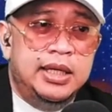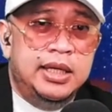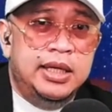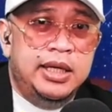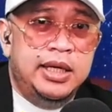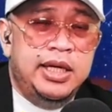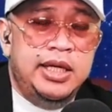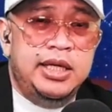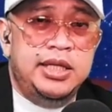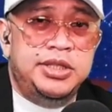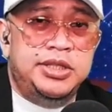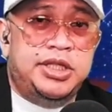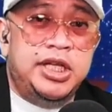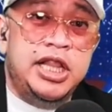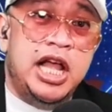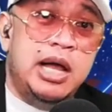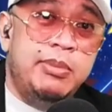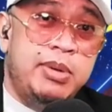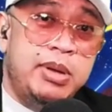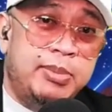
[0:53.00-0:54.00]
Eh,
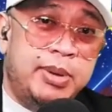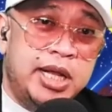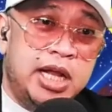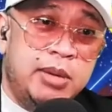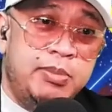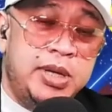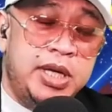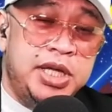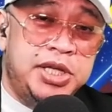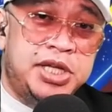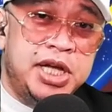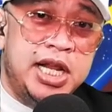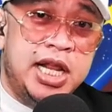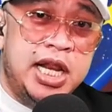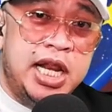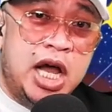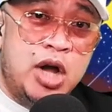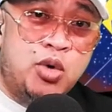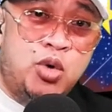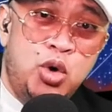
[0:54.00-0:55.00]
sinabi ba ng media na
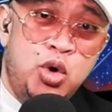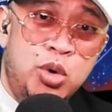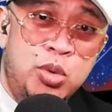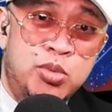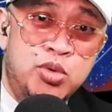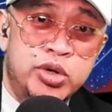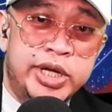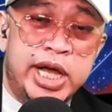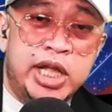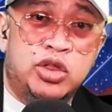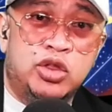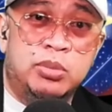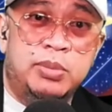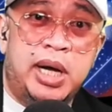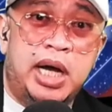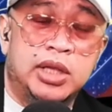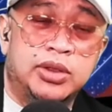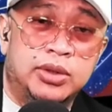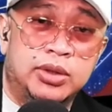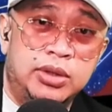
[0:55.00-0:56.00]
nanggulo muna ito
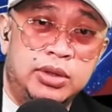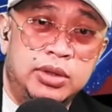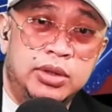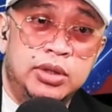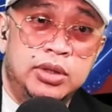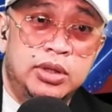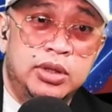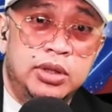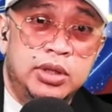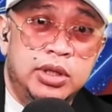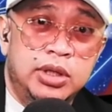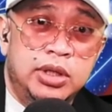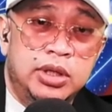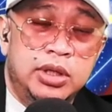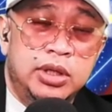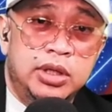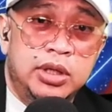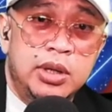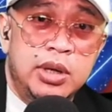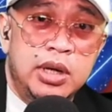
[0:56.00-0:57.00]
mga to?
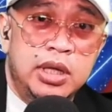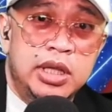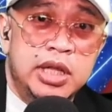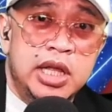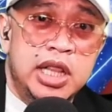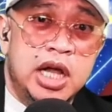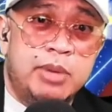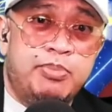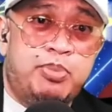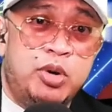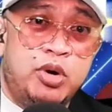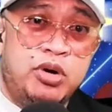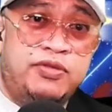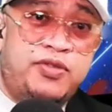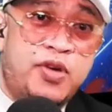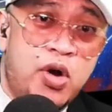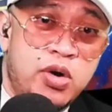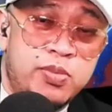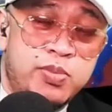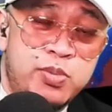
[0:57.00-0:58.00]
na
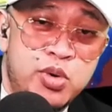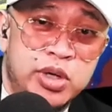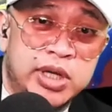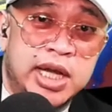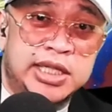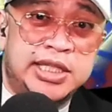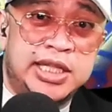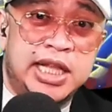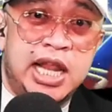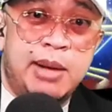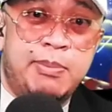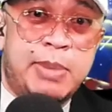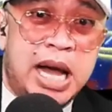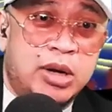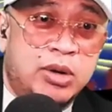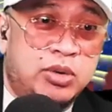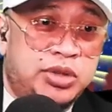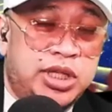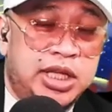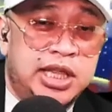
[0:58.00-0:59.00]
nag-provoke muna sila
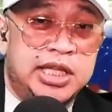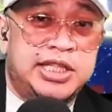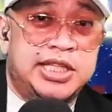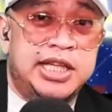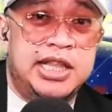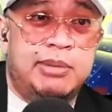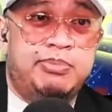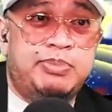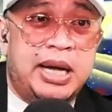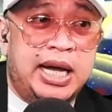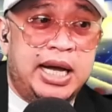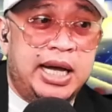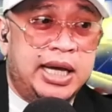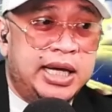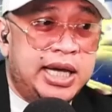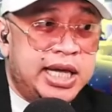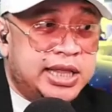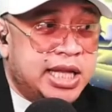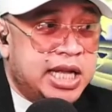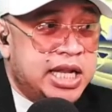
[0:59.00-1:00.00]
bago sila sinapak.
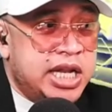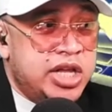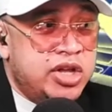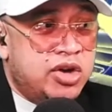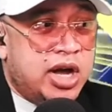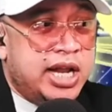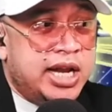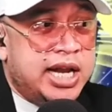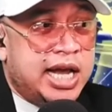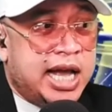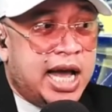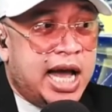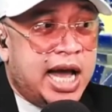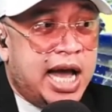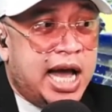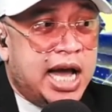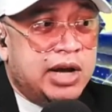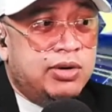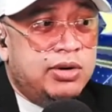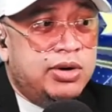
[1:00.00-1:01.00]
Kita ninyo ha, ah,
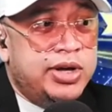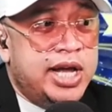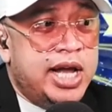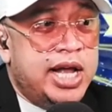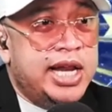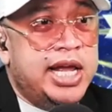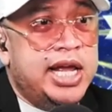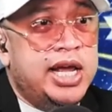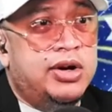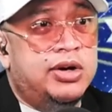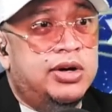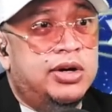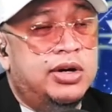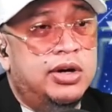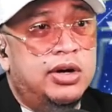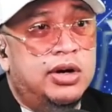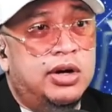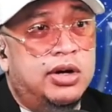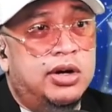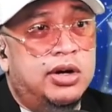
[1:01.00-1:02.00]
nagkakagulo yan eh. Oh, oh.